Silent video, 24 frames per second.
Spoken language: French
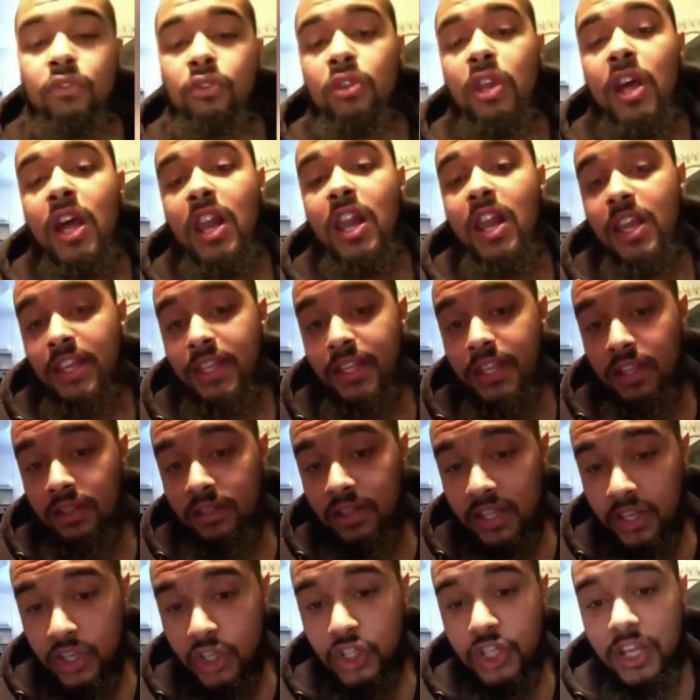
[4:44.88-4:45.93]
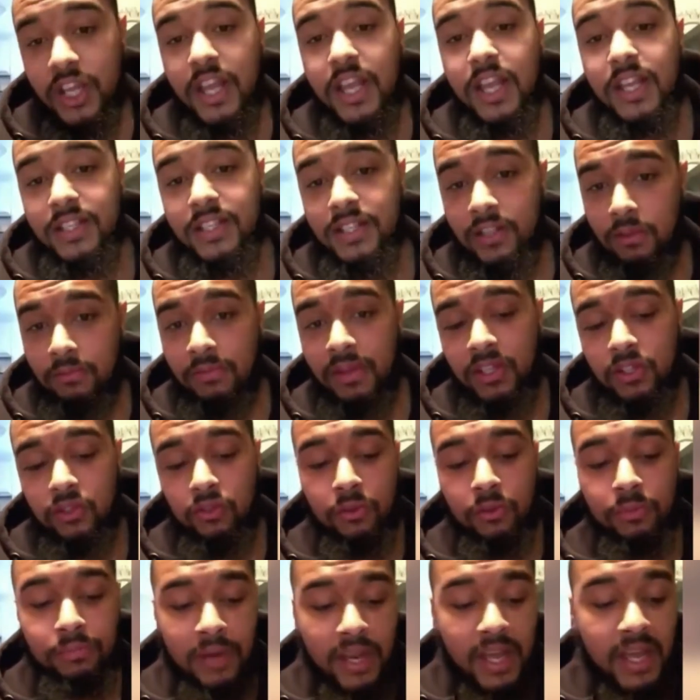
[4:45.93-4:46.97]
Comment, comment vous,
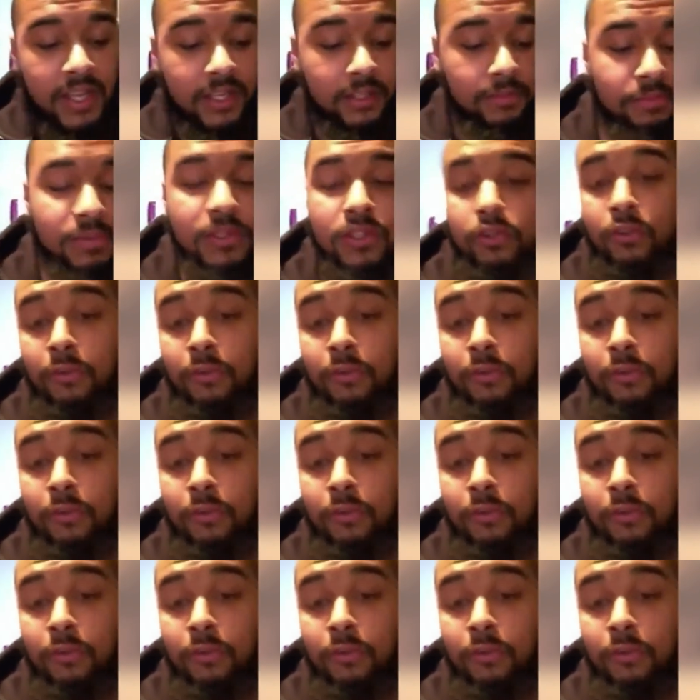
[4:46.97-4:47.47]
traversez cette